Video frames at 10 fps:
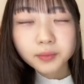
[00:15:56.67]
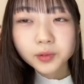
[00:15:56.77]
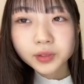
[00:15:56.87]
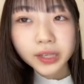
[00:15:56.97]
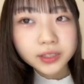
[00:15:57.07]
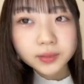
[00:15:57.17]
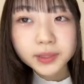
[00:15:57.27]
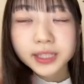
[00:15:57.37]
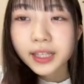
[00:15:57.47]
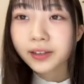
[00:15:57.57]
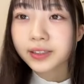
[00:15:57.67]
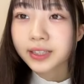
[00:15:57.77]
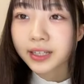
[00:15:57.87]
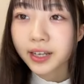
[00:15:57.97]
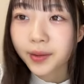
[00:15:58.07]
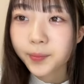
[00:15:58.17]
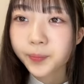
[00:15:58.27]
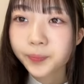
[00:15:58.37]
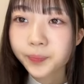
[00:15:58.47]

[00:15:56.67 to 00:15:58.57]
もう楽しみにしててくださいね